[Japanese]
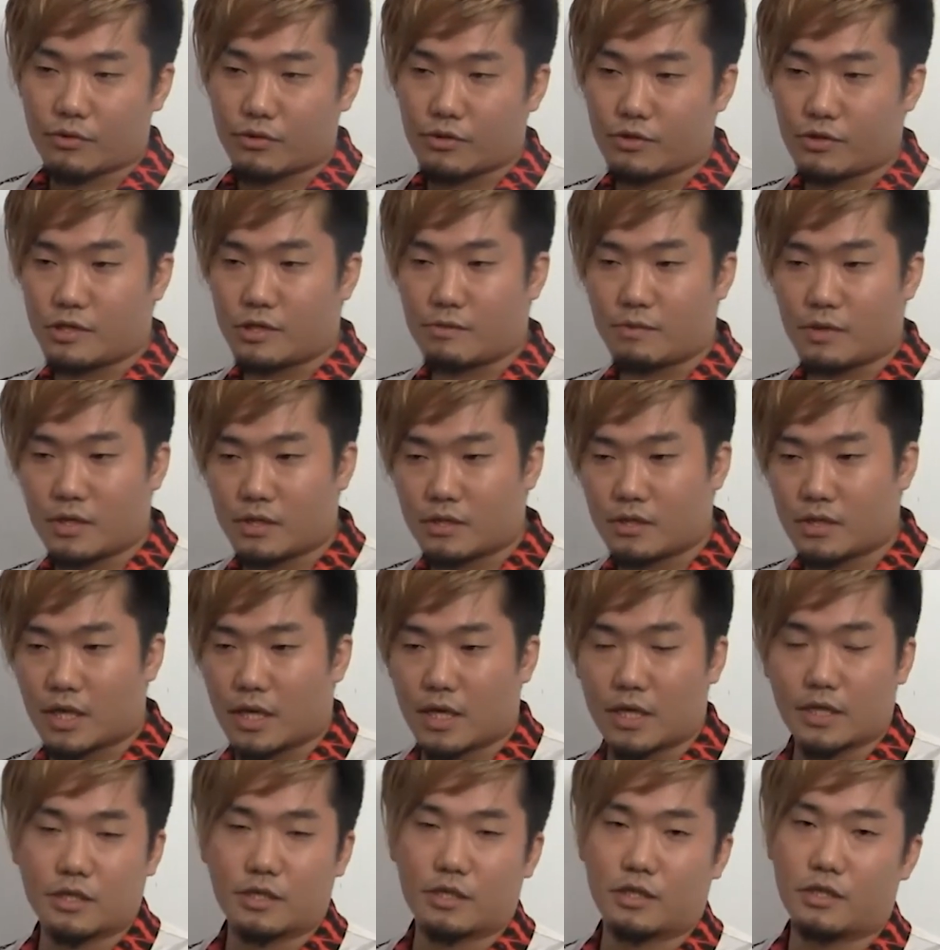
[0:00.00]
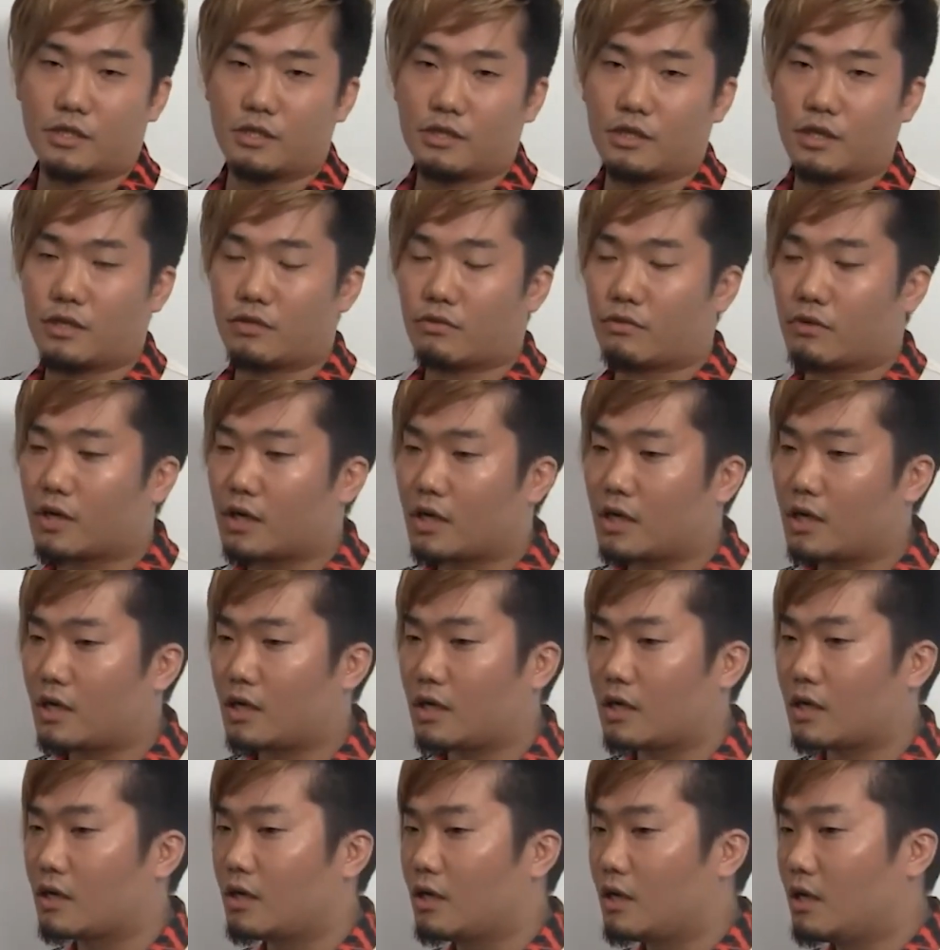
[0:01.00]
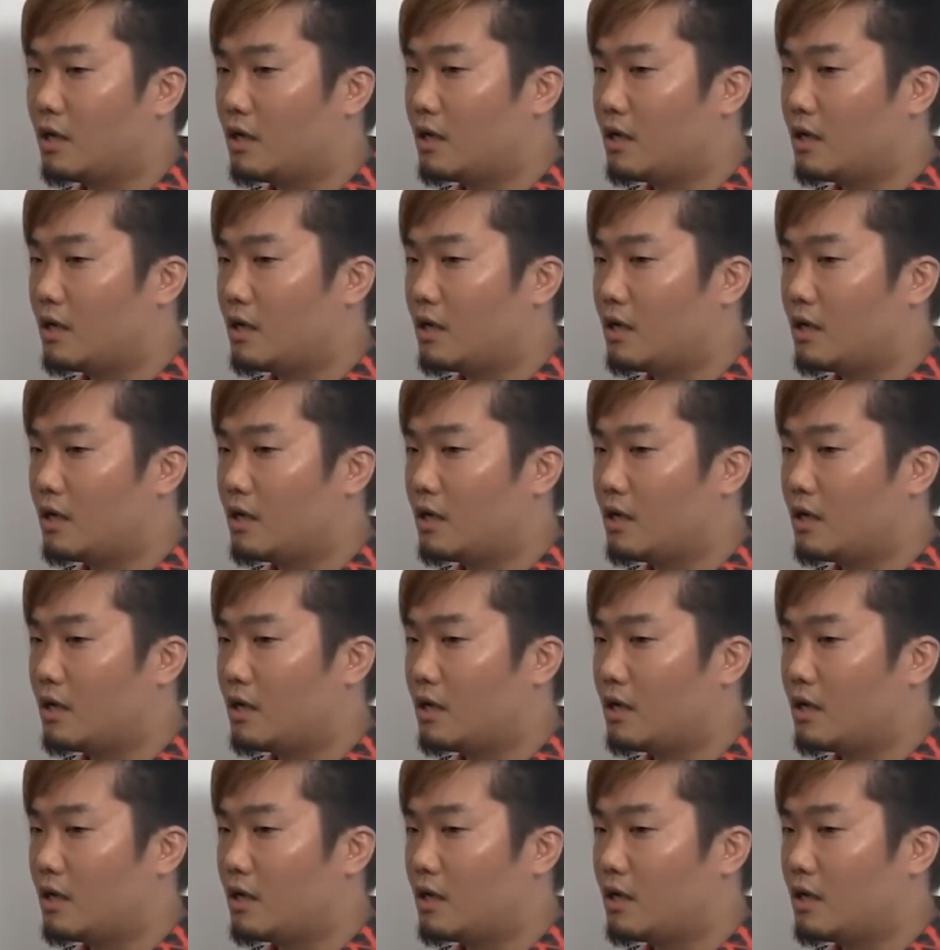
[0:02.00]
集しますって発信したりとか、